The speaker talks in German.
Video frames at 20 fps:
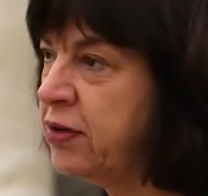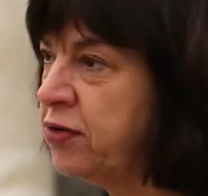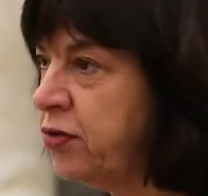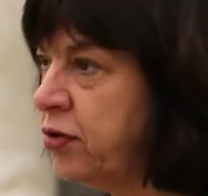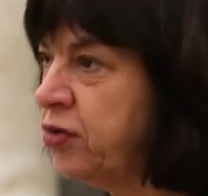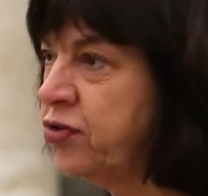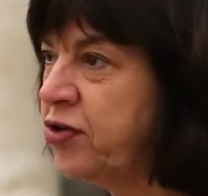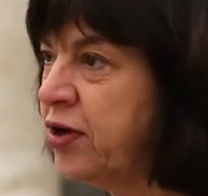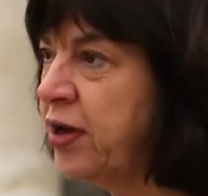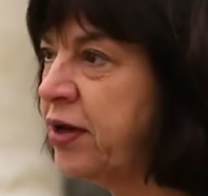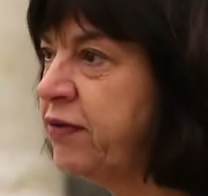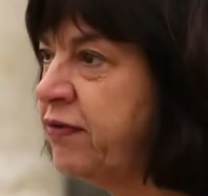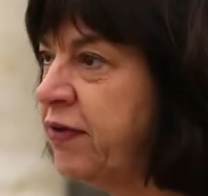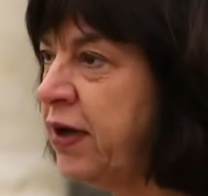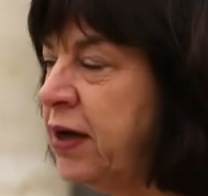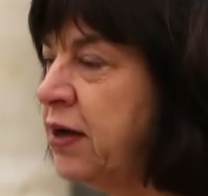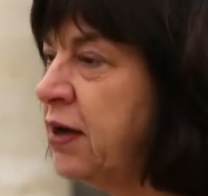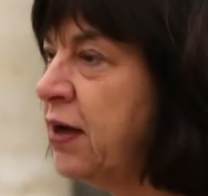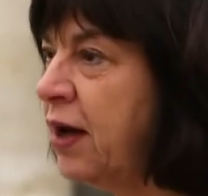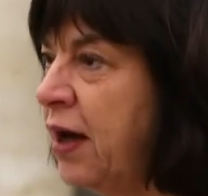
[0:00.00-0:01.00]
In Deutschland
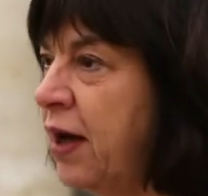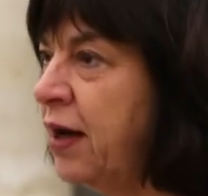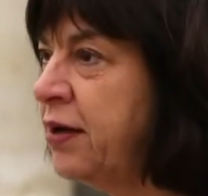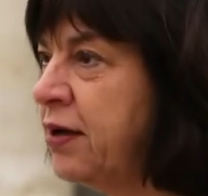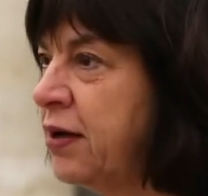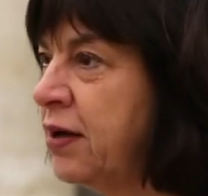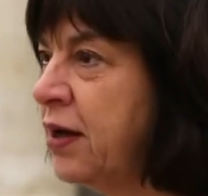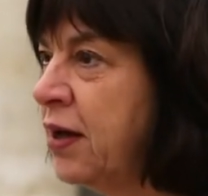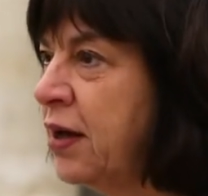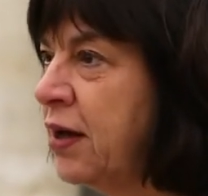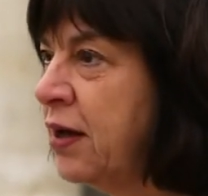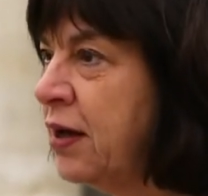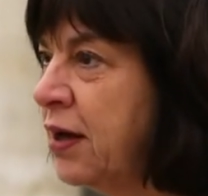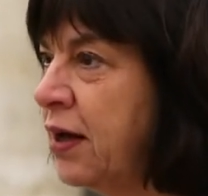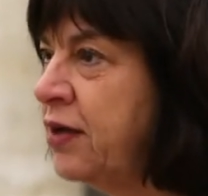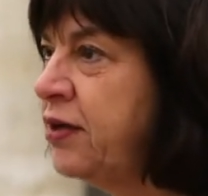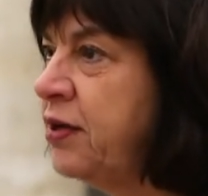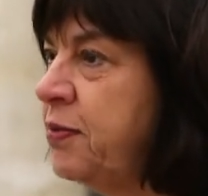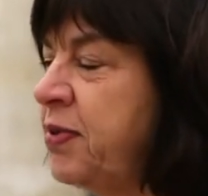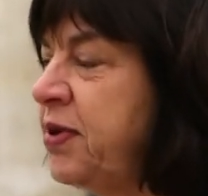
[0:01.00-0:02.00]
werden gerade
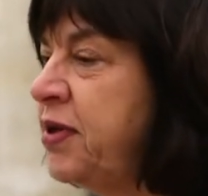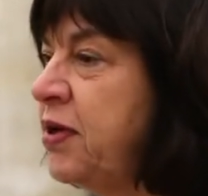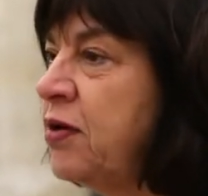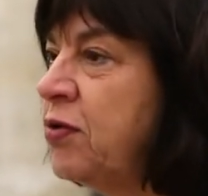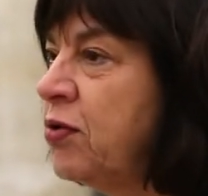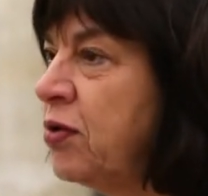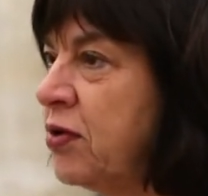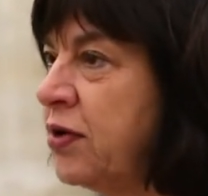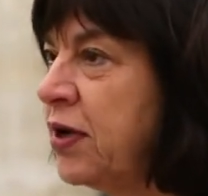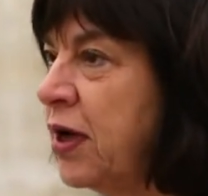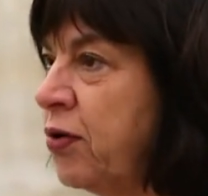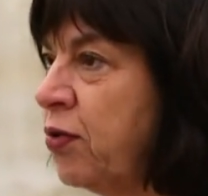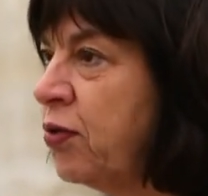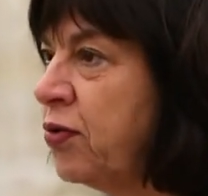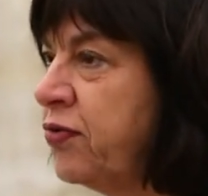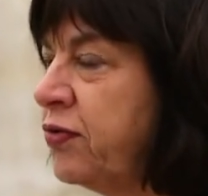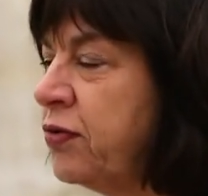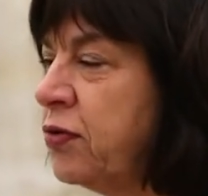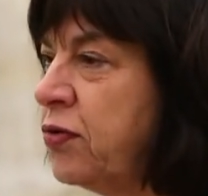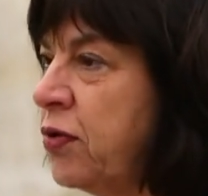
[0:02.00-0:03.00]
äh, die Bedingungen der
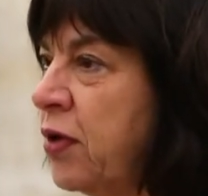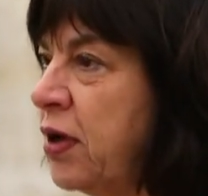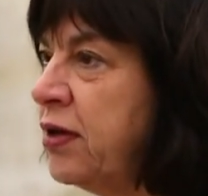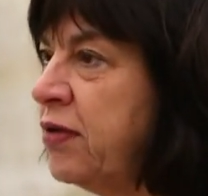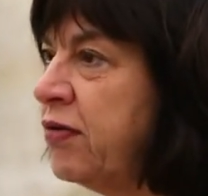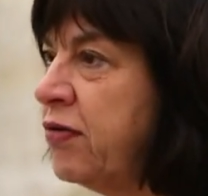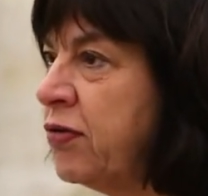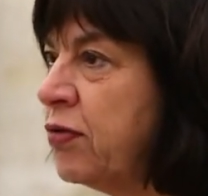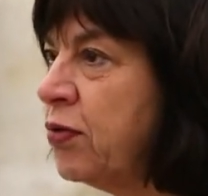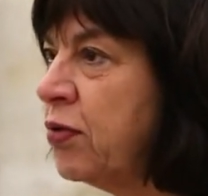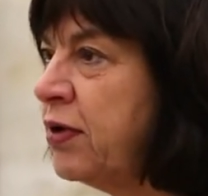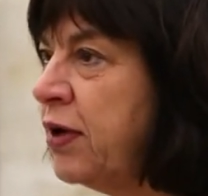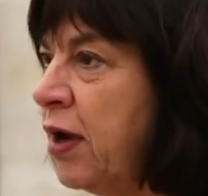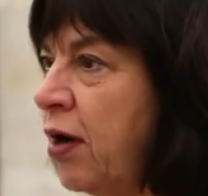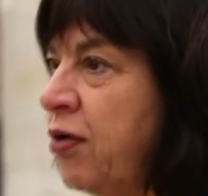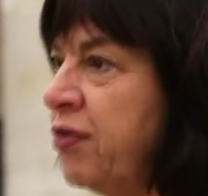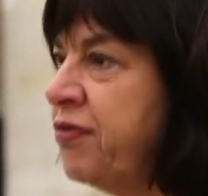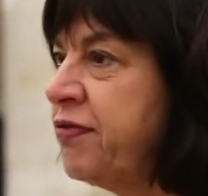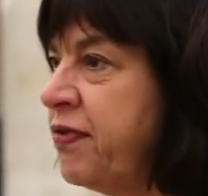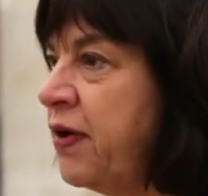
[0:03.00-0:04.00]
Großen Koalition
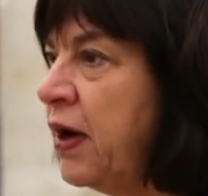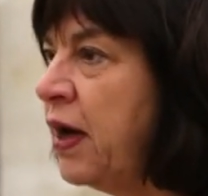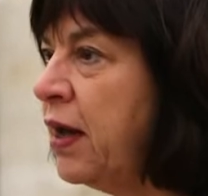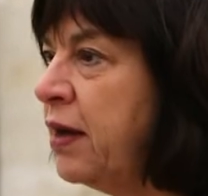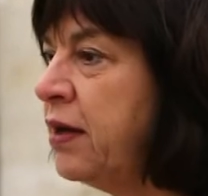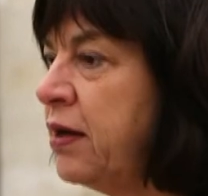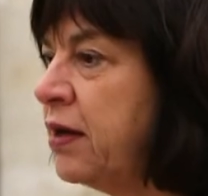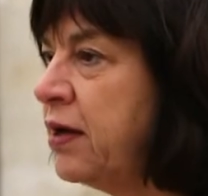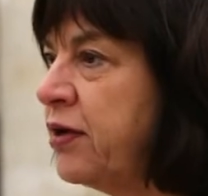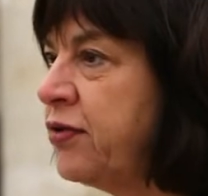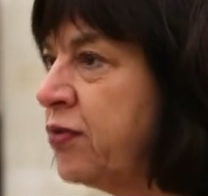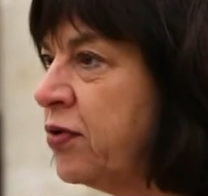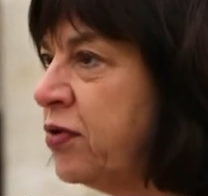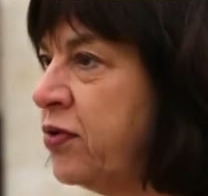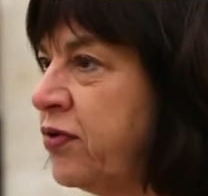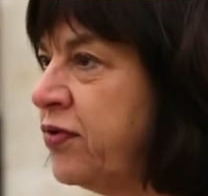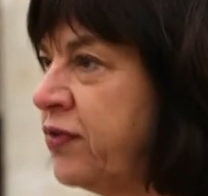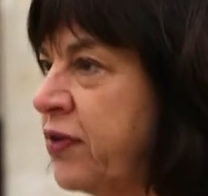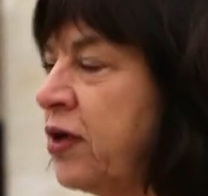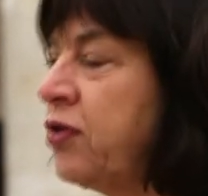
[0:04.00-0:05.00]
ausverhandelt
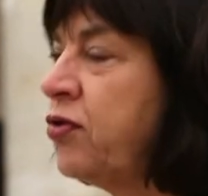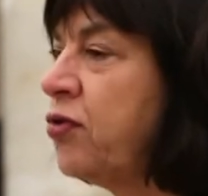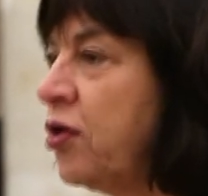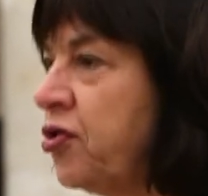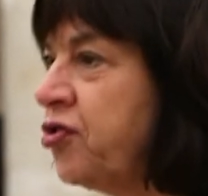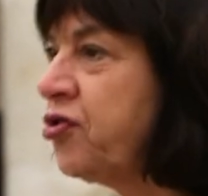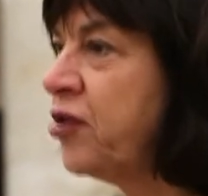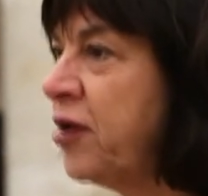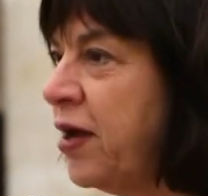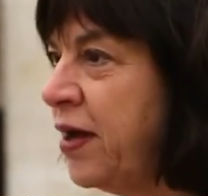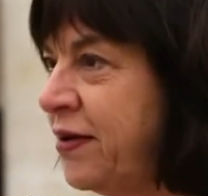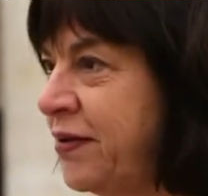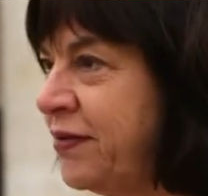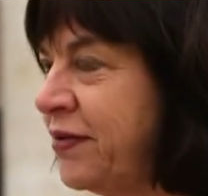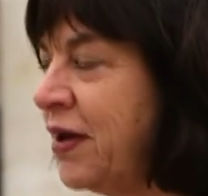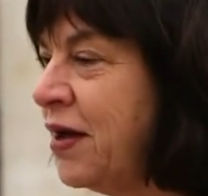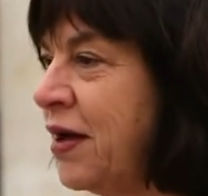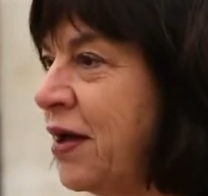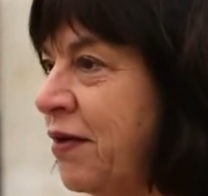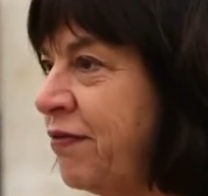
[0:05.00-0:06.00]
und äh,
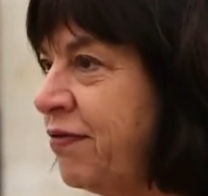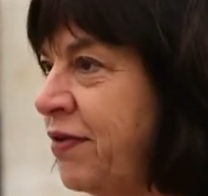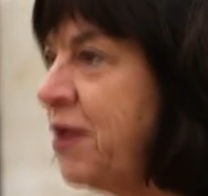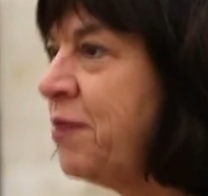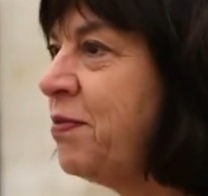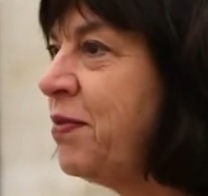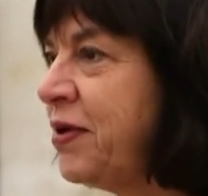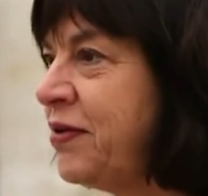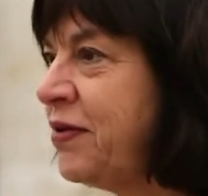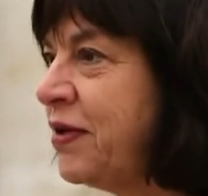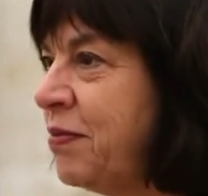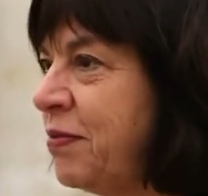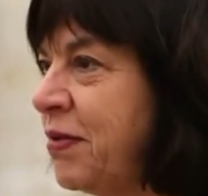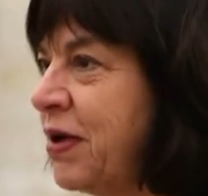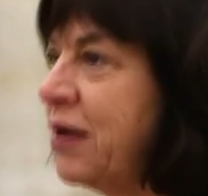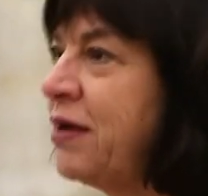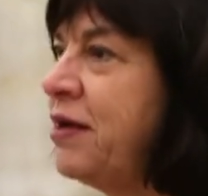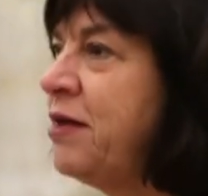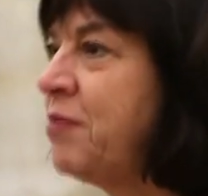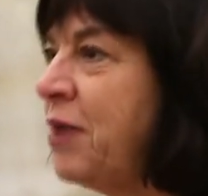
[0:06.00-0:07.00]
Deutschland will mit
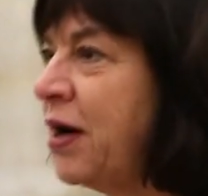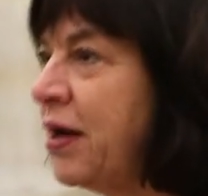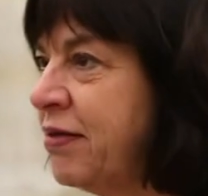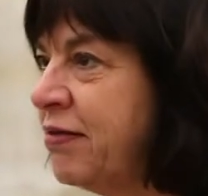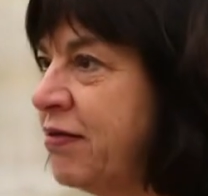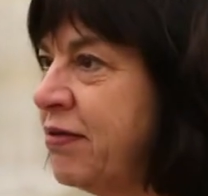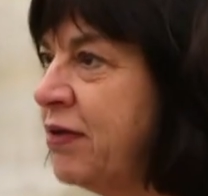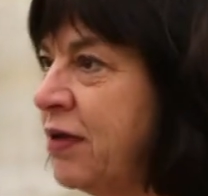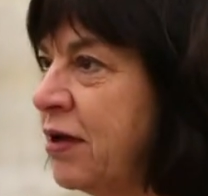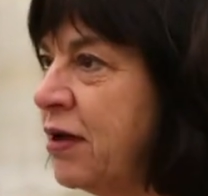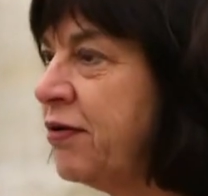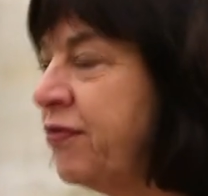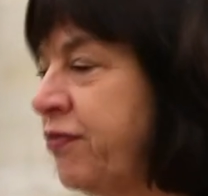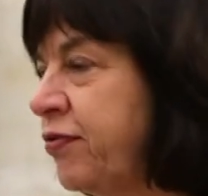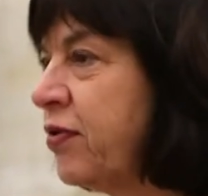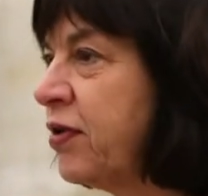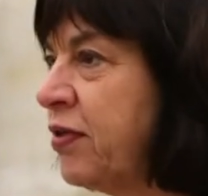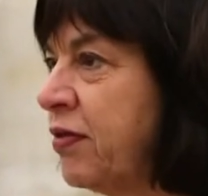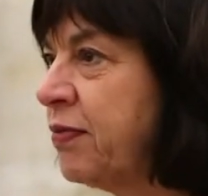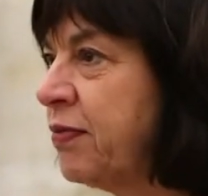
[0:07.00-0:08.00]
dem Klimaziel für